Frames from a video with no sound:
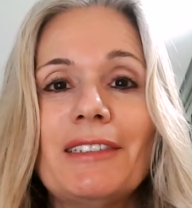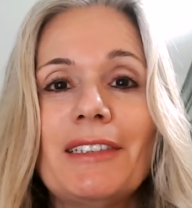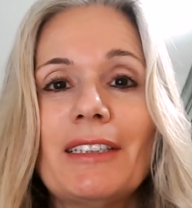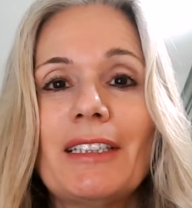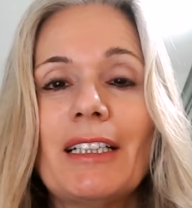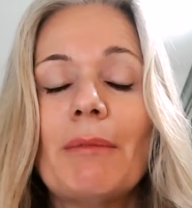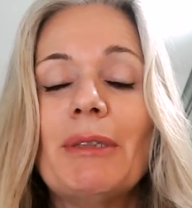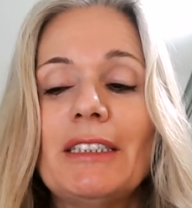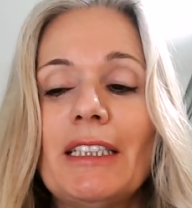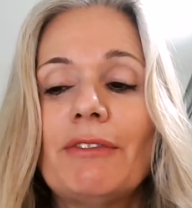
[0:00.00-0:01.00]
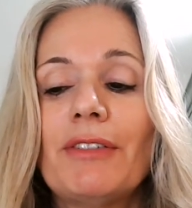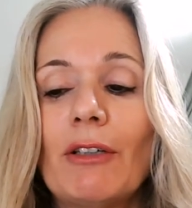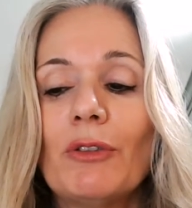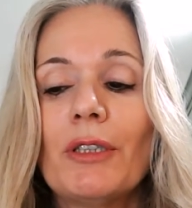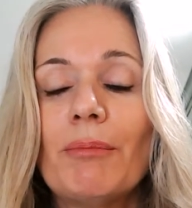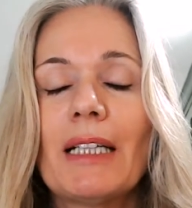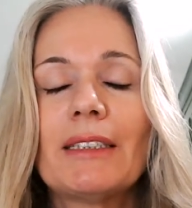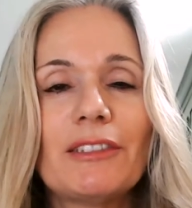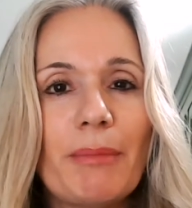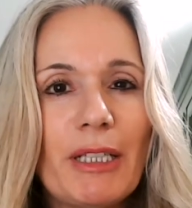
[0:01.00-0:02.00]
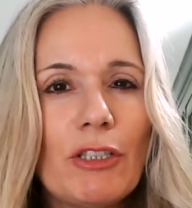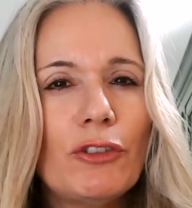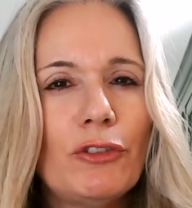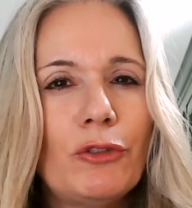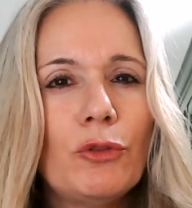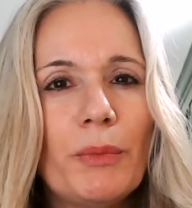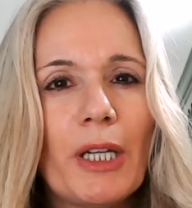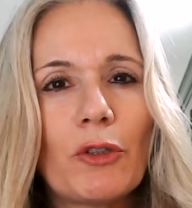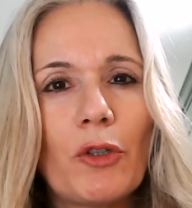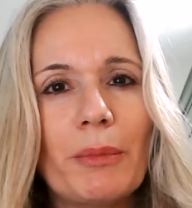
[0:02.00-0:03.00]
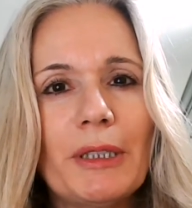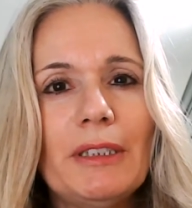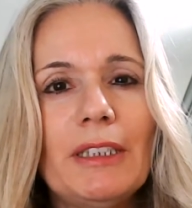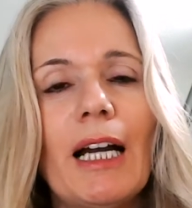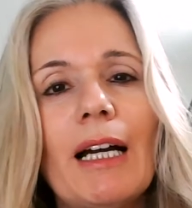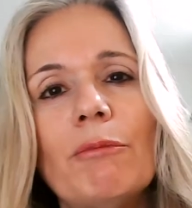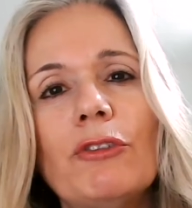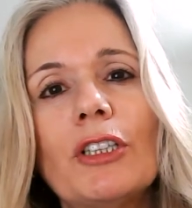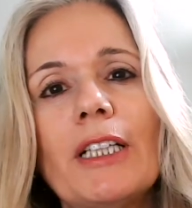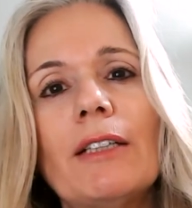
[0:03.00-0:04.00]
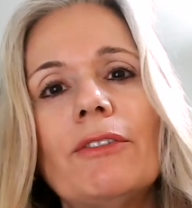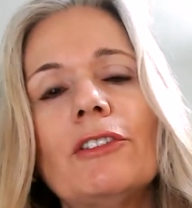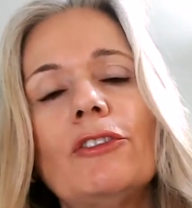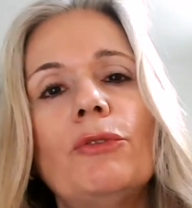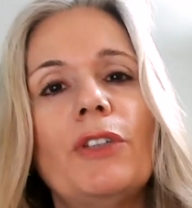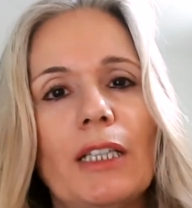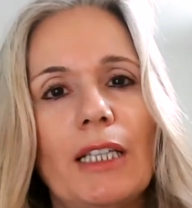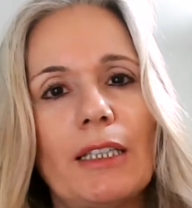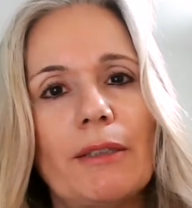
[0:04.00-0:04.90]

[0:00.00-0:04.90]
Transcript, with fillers: äh, habe ich die Erfahrung gemacht, dass Menschen zu mir kommen, die haben von etwas zu wenig.